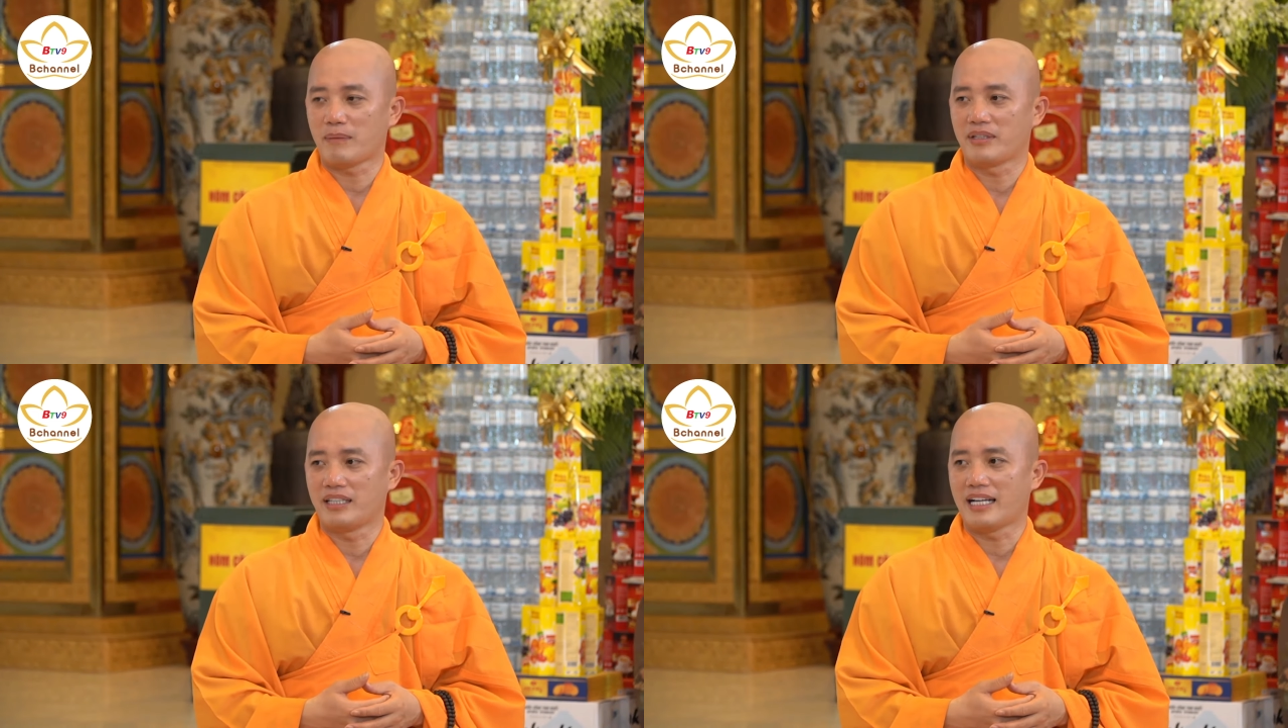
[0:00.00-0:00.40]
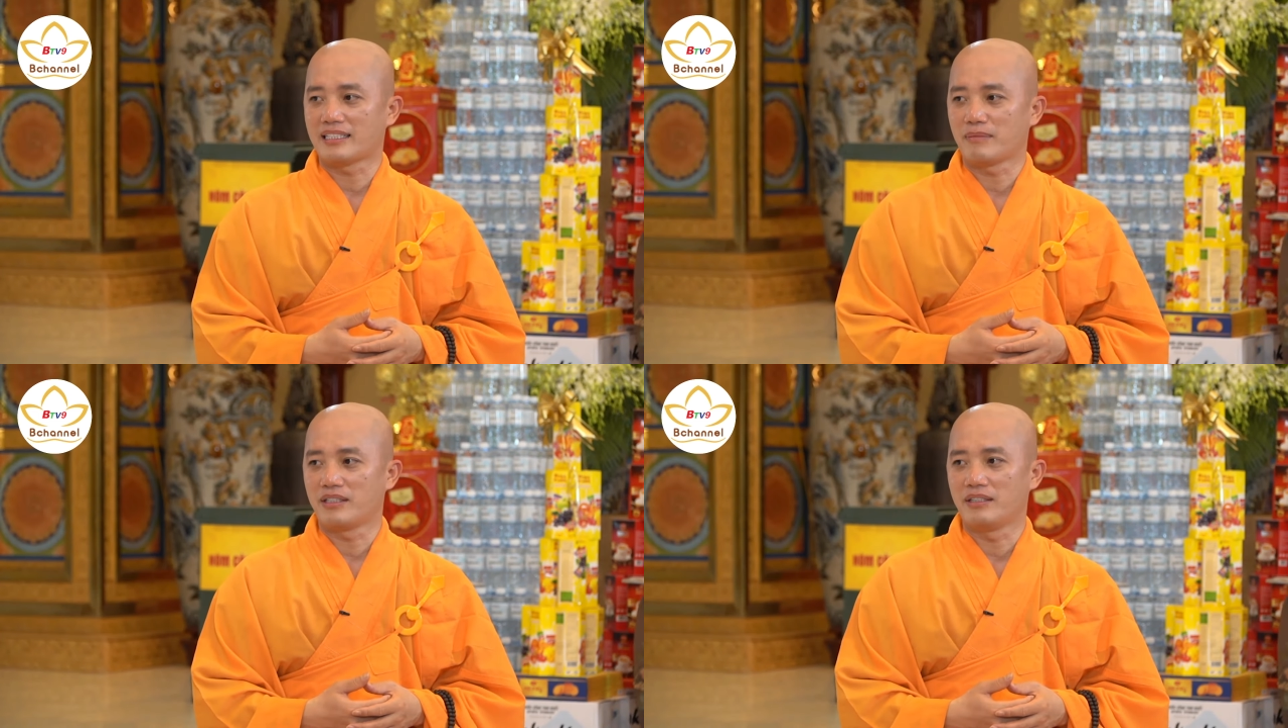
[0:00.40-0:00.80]
trăm người, hai
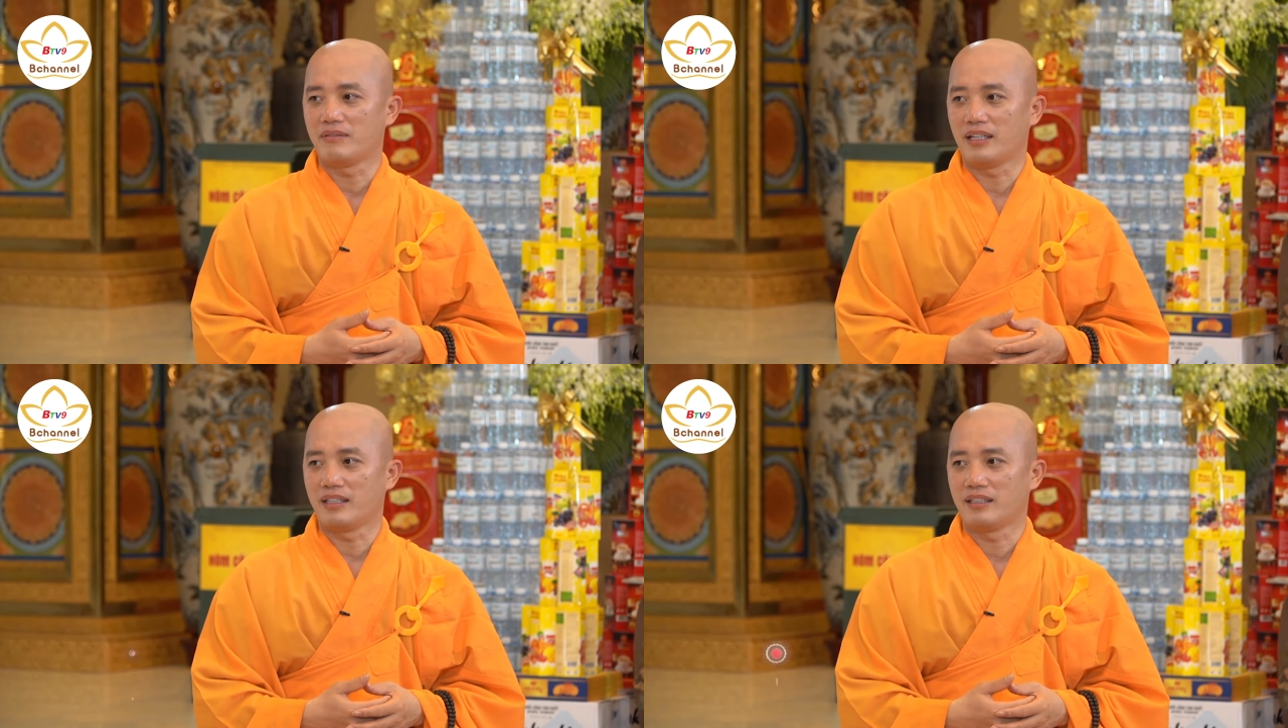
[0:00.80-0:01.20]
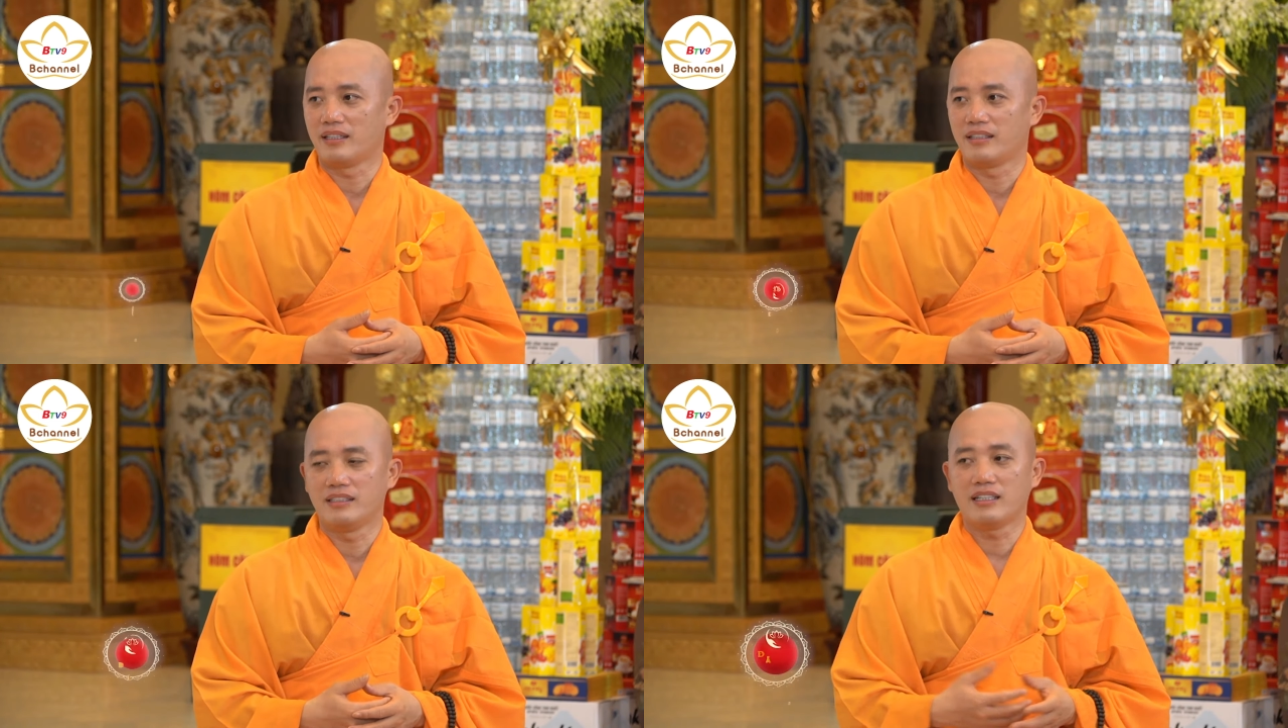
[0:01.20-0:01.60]
trăm người như vậy.
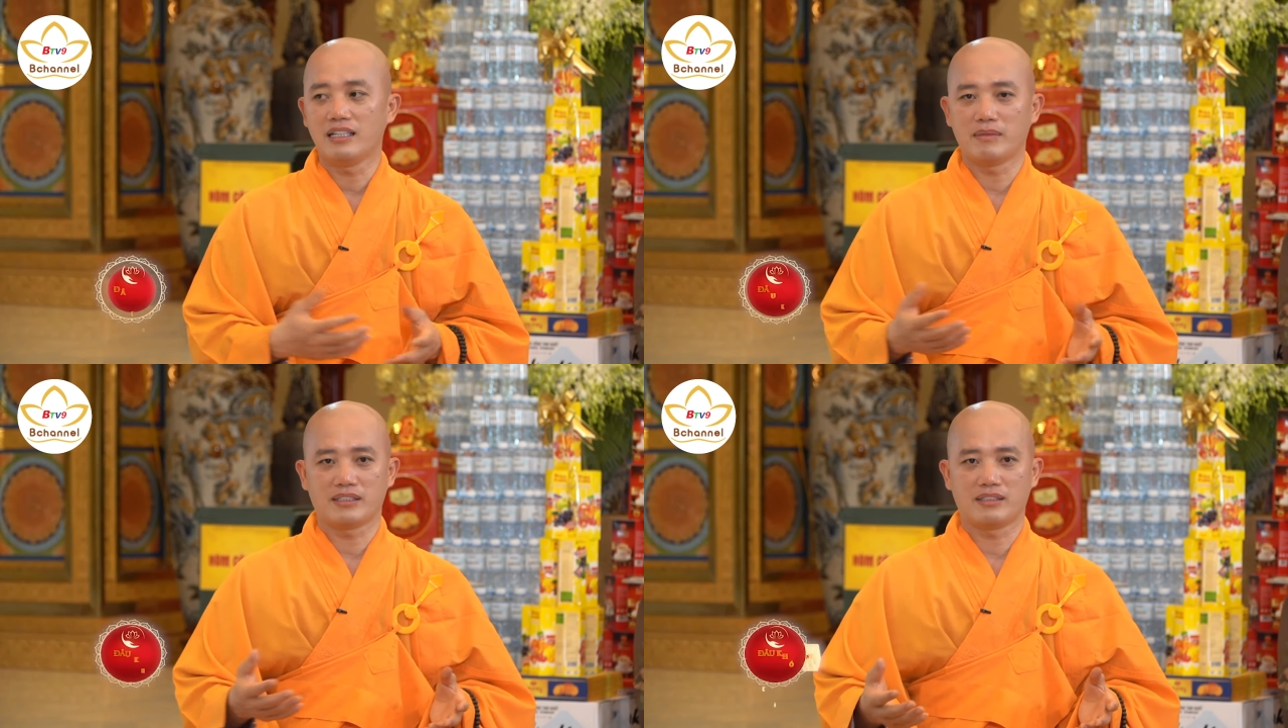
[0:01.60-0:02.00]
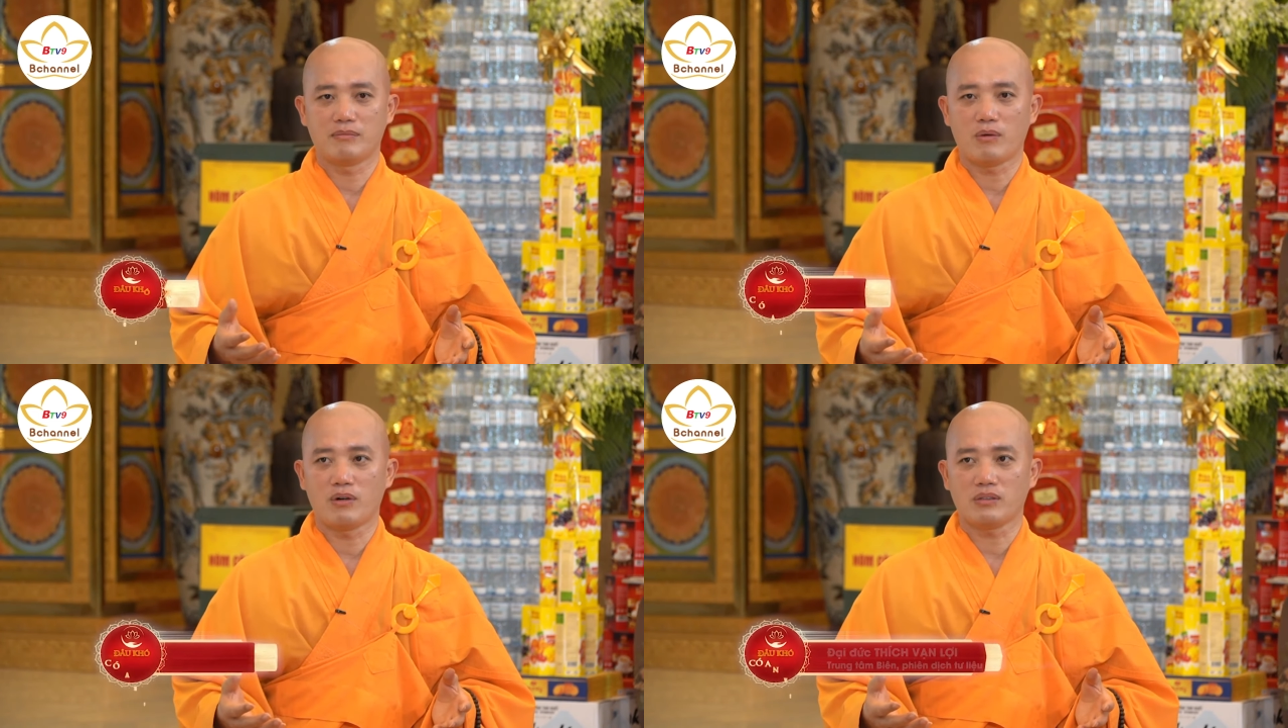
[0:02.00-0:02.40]
Nhưng khi mà
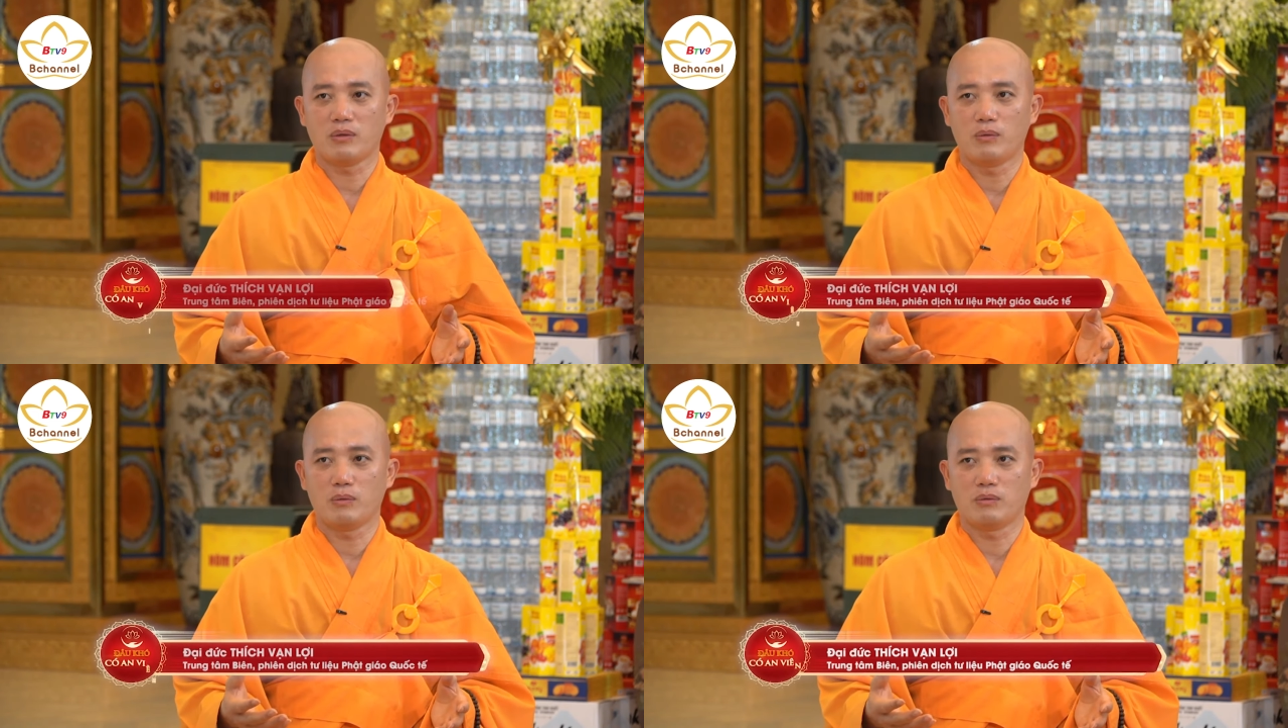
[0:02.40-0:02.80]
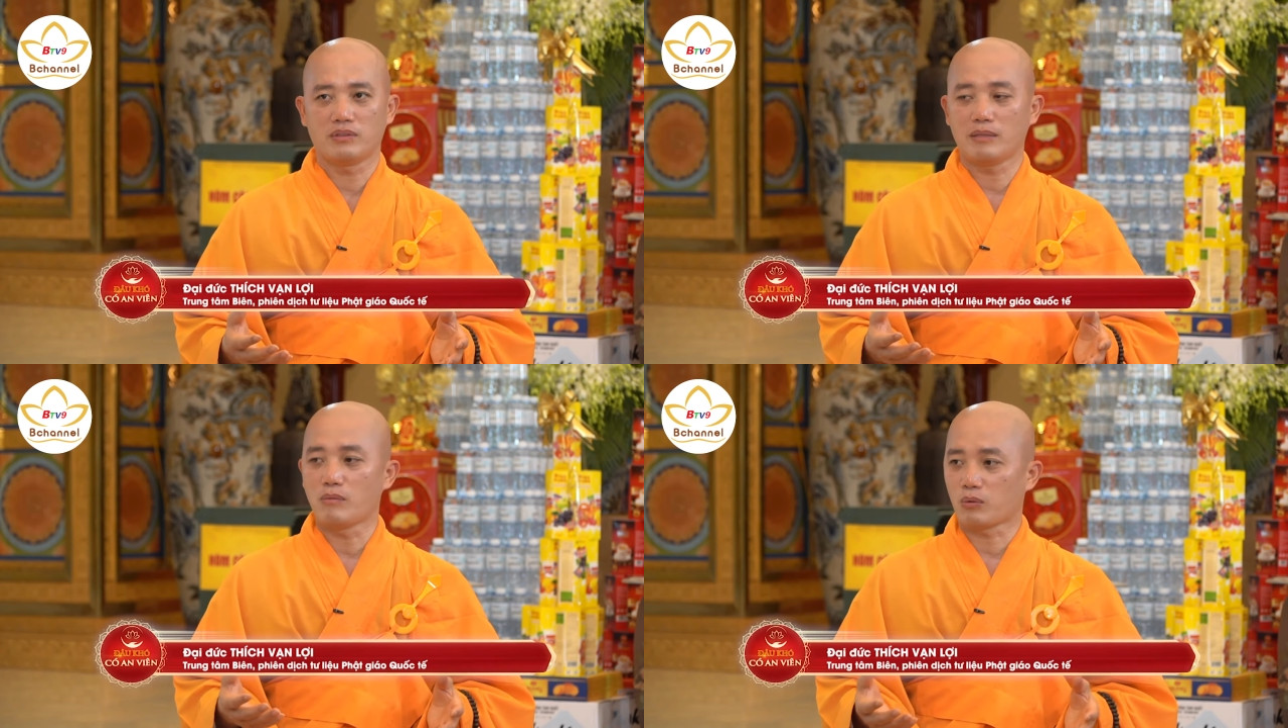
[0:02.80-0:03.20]
một khóa tu
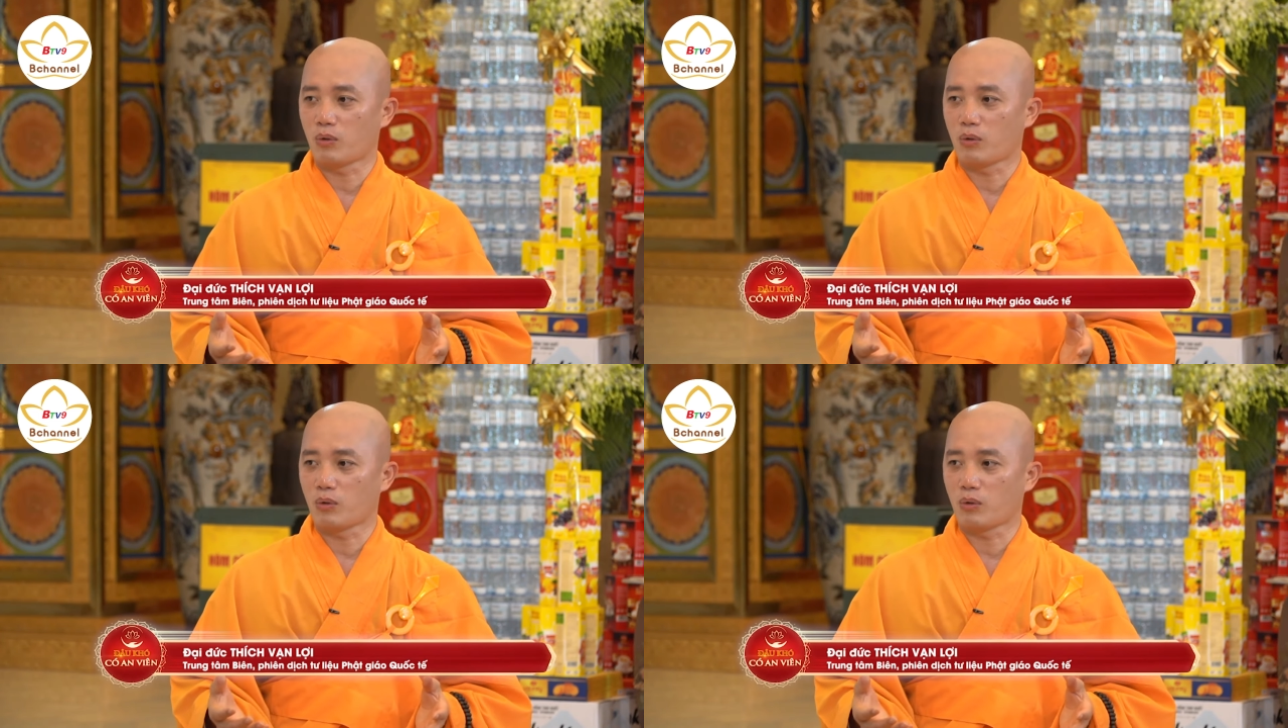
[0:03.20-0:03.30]
trong một